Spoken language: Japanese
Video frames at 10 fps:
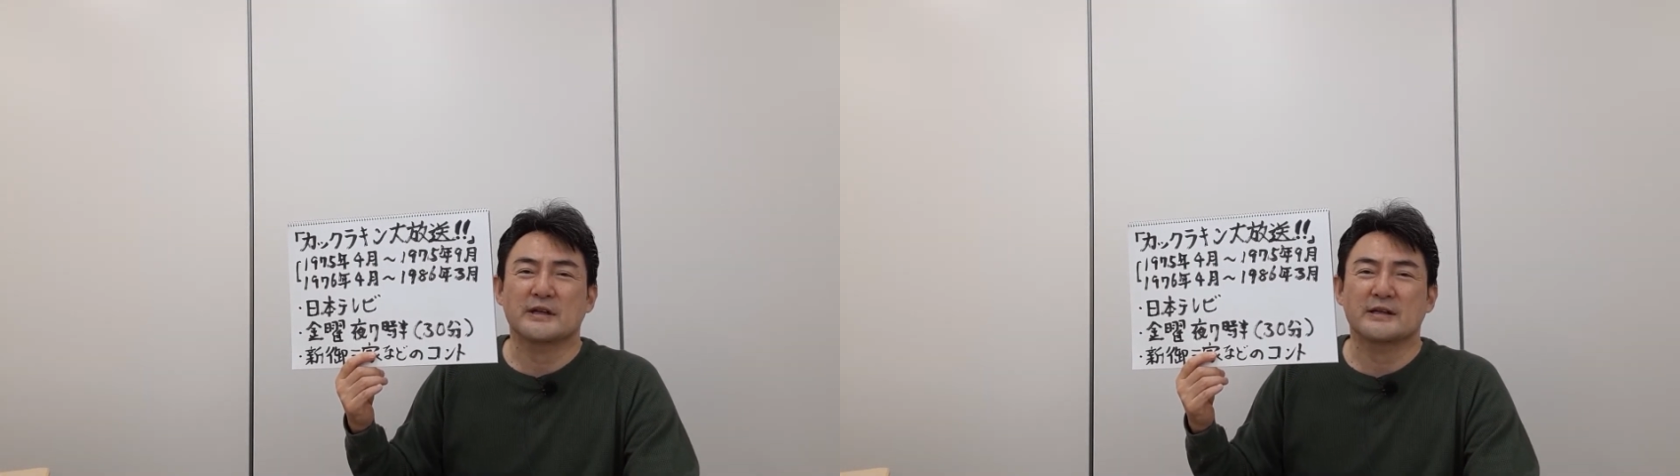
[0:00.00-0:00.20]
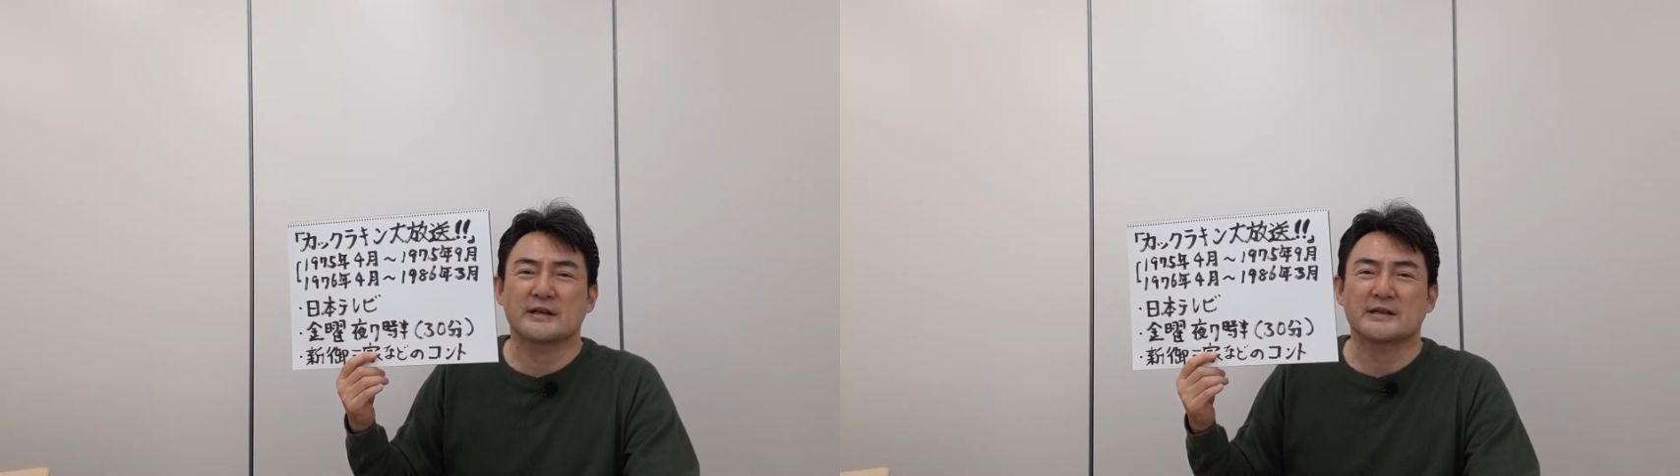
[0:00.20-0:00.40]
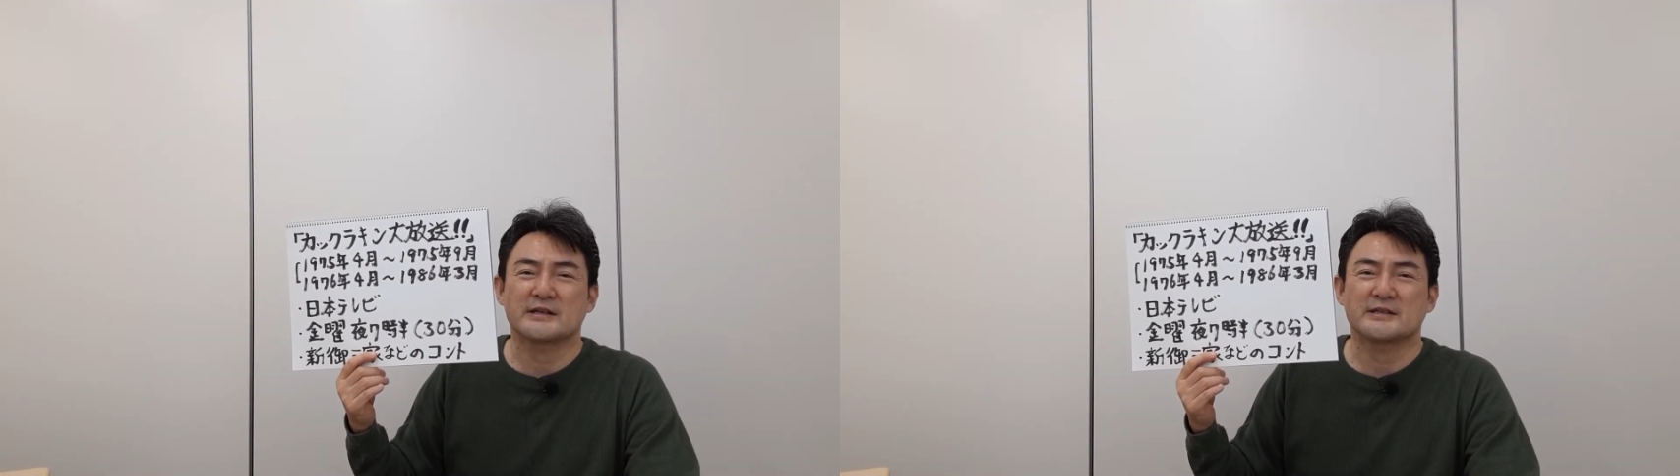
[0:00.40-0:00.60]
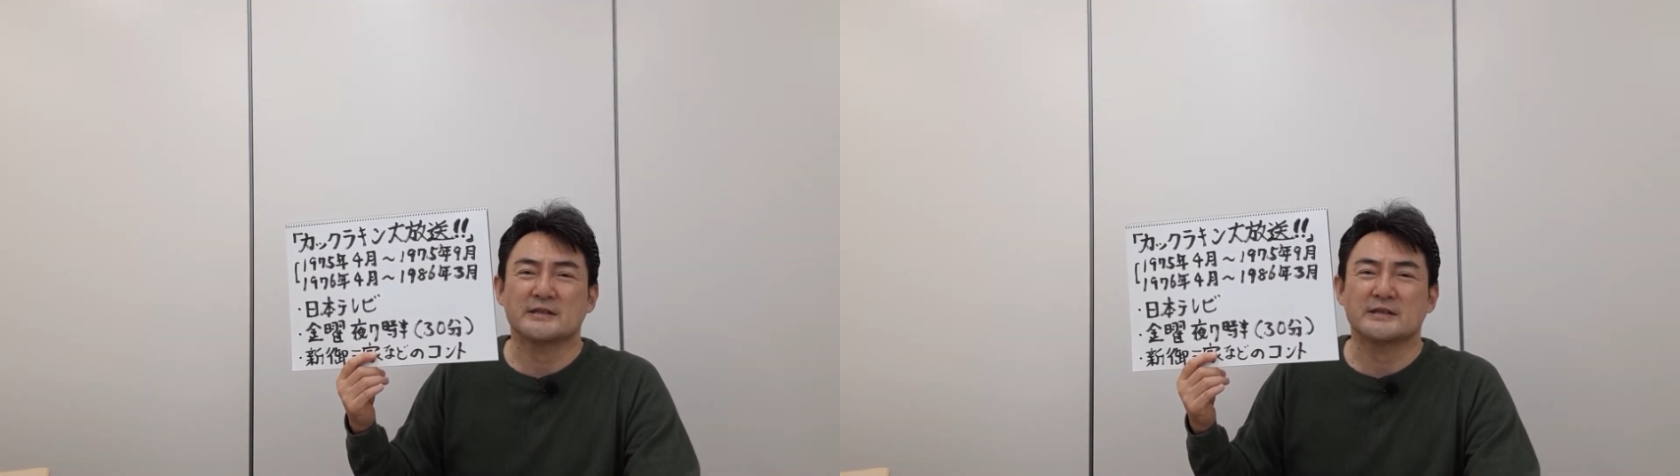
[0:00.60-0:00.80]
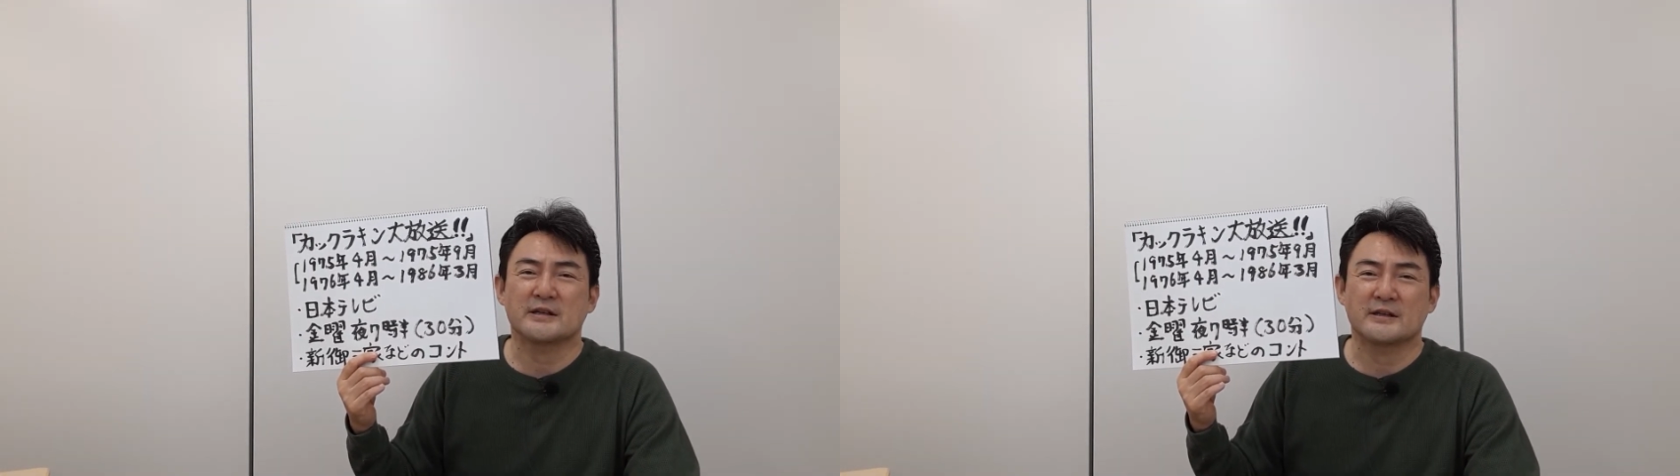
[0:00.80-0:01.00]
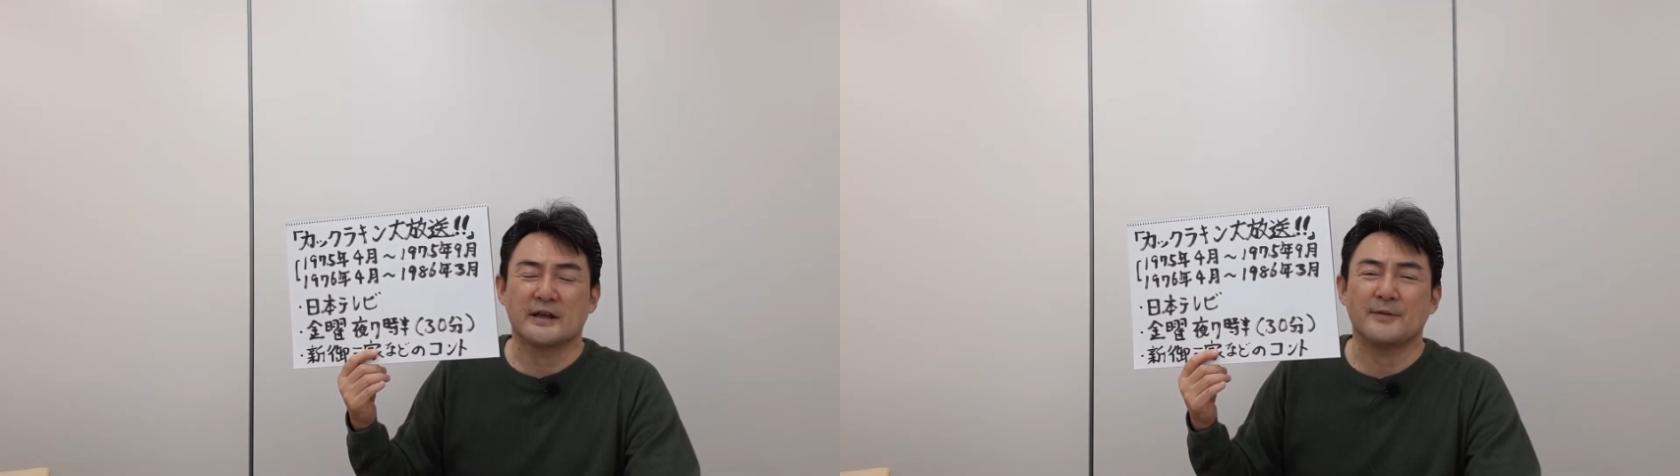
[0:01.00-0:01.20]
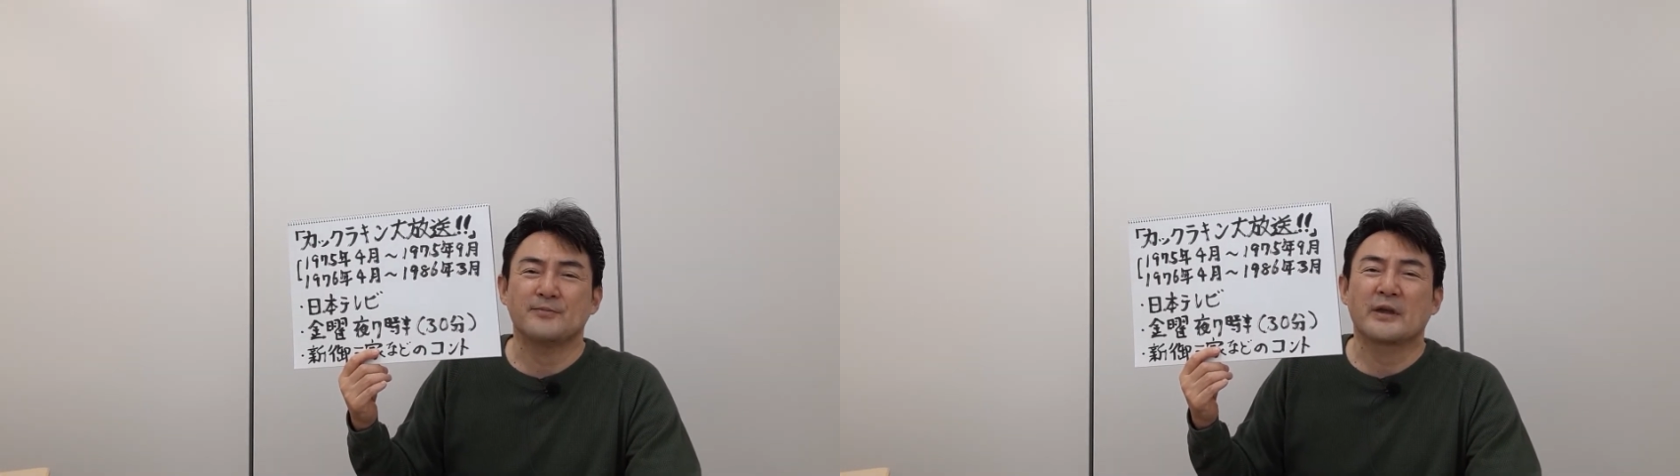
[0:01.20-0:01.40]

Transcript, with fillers: たいな形になって、